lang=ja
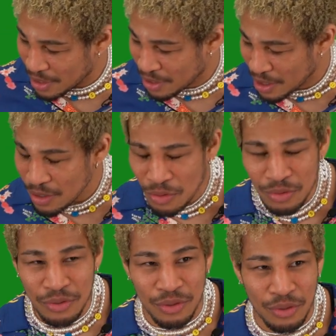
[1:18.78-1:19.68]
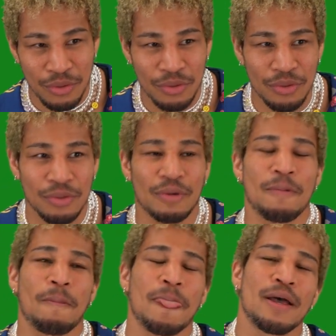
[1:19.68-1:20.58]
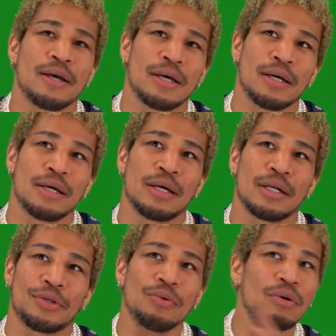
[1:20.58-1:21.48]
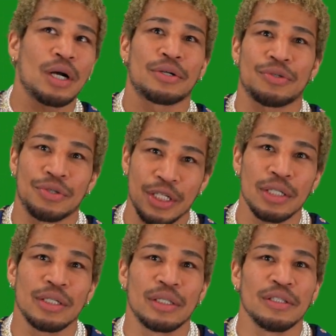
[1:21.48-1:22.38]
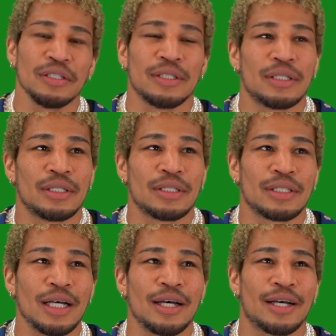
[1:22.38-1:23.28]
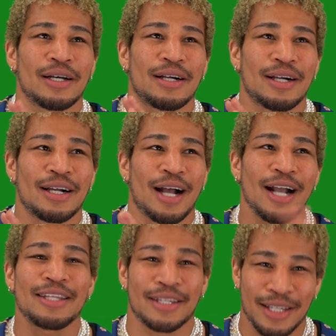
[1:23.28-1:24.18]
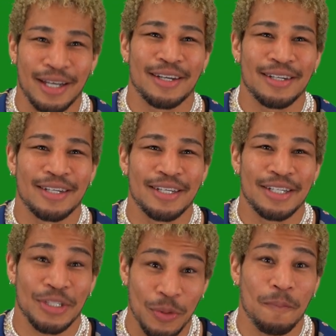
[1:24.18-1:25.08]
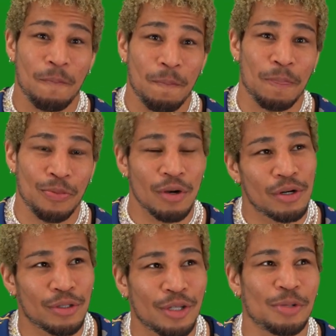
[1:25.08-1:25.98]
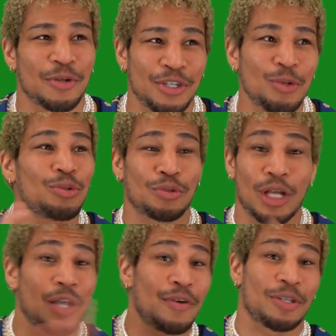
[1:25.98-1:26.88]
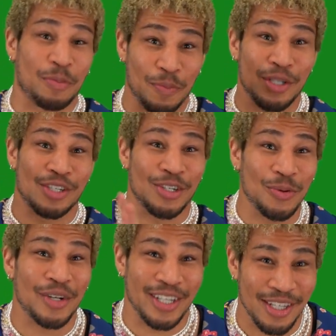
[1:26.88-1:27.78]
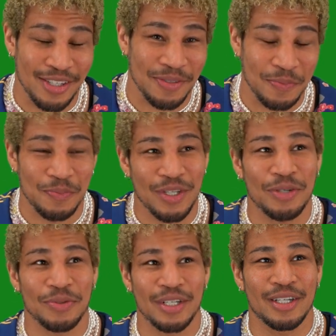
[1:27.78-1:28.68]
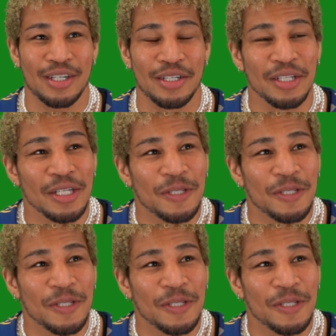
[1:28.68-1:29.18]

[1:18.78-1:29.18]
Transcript: 日本と、えー、どこかの国が入った人。うん。だから例えば日本と台湾でも別に OK です。うん。なので、